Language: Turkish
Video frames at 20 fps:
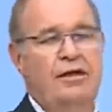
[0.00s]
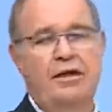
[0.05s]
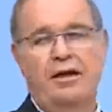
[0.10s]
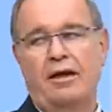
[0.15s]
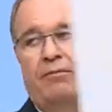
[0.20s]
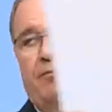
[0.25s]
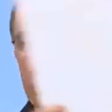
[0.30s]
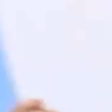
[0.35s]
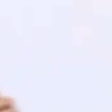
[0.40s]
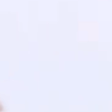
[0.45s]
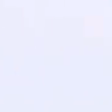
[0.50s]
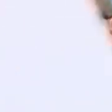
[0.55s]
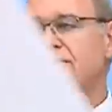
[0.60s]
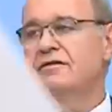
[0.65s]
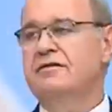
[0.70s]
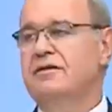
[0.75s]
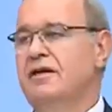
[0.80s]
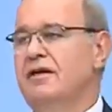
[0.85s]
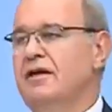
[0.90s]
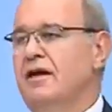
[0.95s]

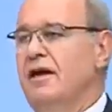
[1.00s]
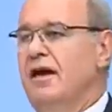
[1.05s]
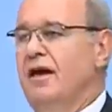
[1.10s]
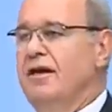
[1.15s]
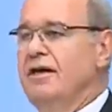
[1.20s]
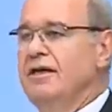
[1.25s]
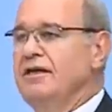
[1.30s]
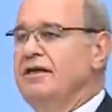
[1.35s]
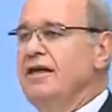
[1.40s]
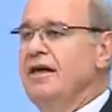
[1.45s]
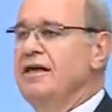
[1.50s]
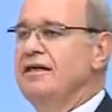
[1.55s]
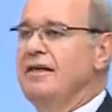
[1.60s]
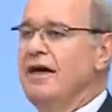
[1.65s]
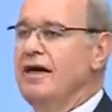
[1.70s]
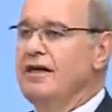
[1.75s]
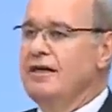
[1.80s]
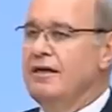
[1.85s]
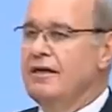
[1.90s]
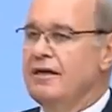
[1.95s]
emperyalistlerin ayağına
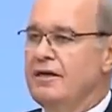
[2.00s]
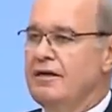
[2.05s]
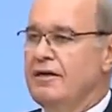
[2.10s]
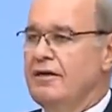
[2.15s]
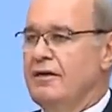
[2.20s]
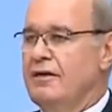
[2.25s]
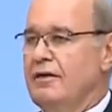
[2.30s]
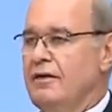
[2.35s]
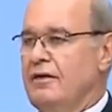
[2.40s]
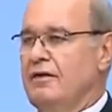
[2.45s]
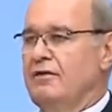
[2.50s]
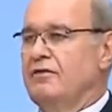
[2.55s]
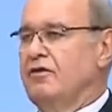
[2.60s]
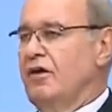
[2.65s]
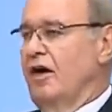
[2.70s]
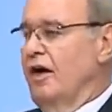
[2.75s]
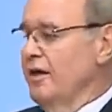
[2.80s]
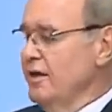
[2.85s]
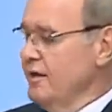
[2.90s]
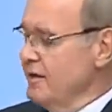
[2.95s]
giderken
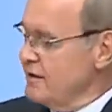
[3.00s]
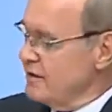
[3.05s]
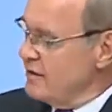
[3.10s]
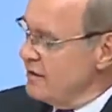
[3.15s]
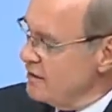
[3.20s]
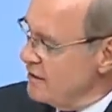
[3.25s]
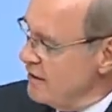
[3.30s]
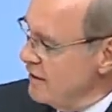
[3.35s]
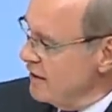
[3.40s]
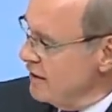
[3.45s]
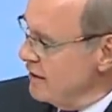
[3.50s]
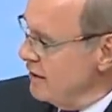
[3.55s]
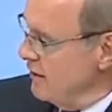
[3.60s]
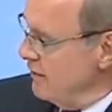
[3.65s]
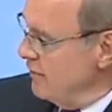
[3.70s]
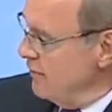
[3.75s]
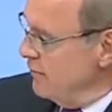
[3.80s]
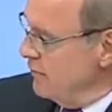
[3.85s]
talihsizlik